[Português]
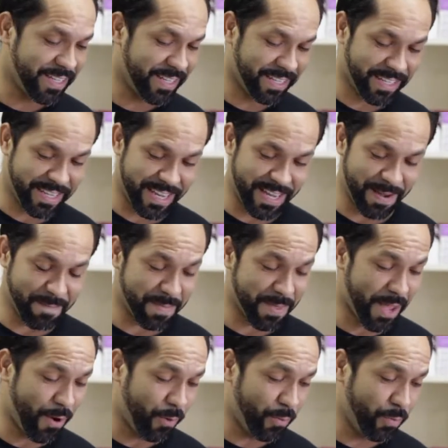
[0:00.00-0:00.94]
daqui
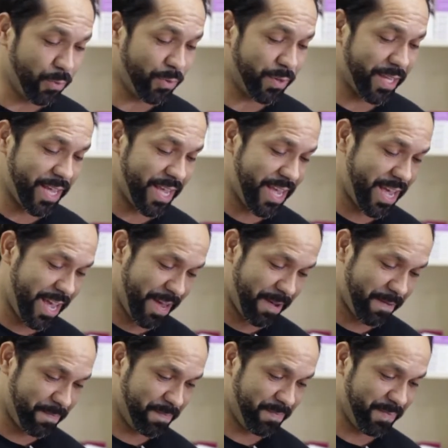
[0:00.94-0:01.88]
é o Buterrier.
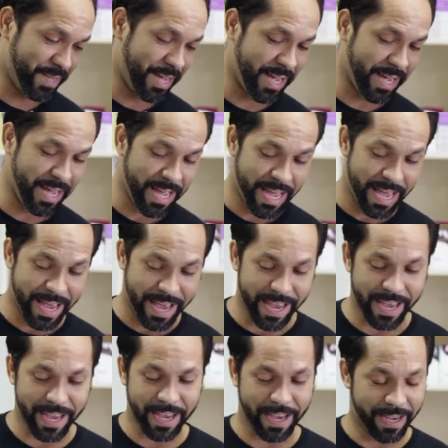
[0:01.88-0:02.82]
Né? Buterrier.
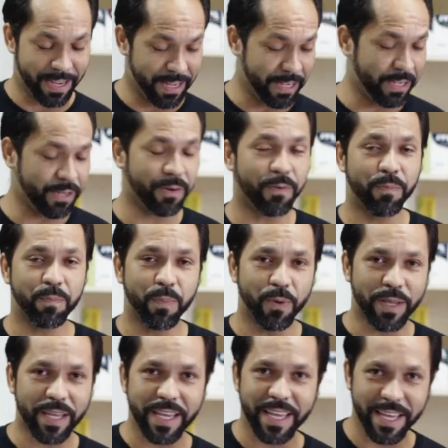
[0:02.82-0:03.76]
É. Eu,
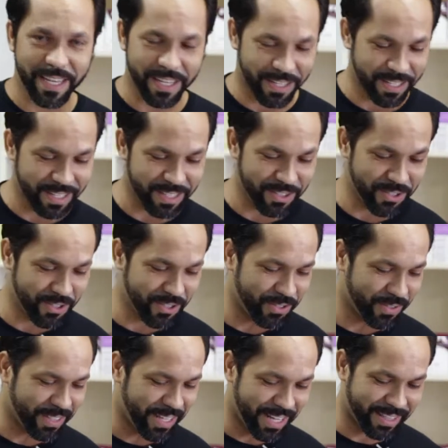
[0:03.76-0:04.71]
por que, que a
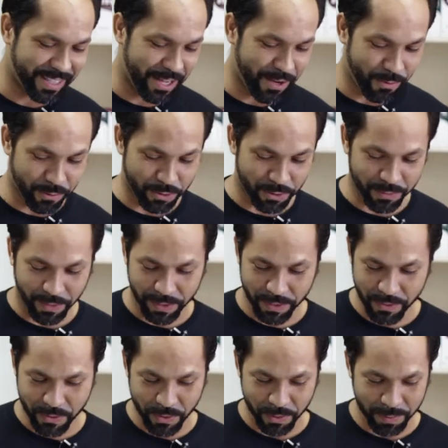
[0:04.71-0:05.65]
gente está até hoje
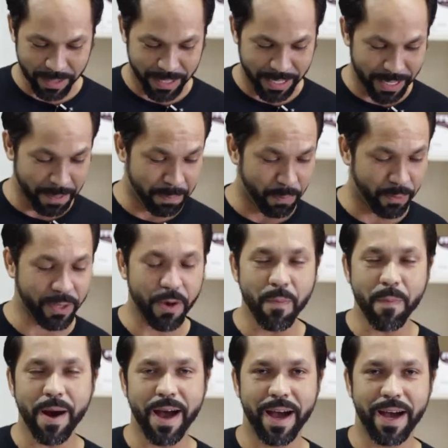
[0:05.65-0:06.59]
falando sobre ele? Porque é
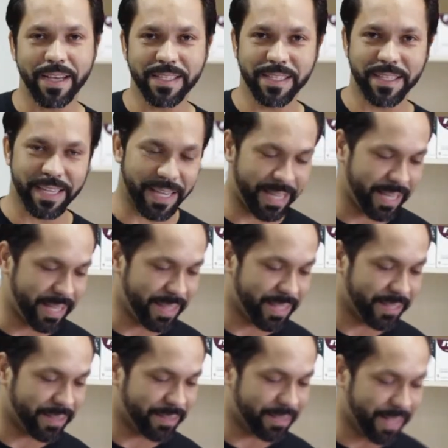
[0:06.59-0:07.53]
uma raça que
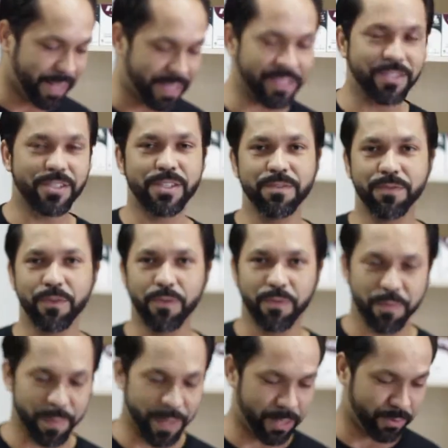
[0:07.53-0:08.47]
ainda está em
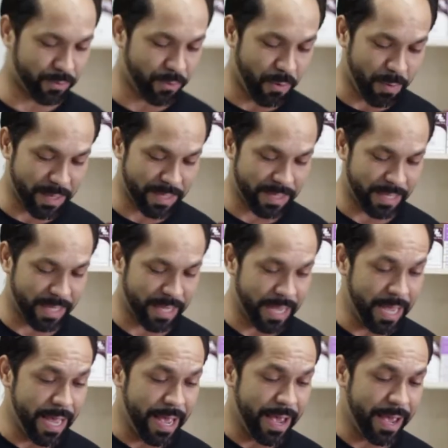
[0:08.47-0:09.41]
desenvolvimento. Como assim?
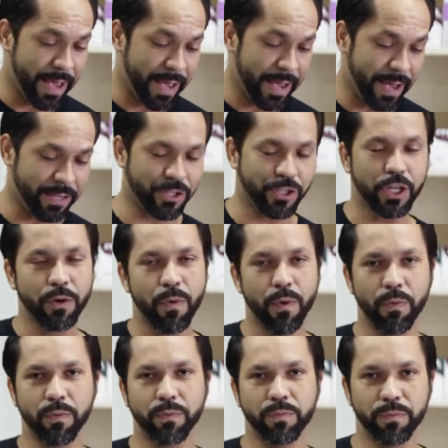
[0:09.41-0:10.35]
É, chegou
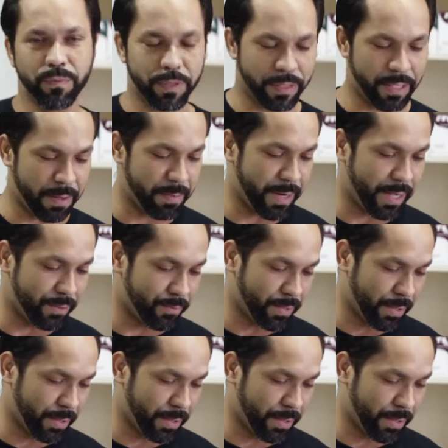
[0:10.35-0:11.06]
a um determinado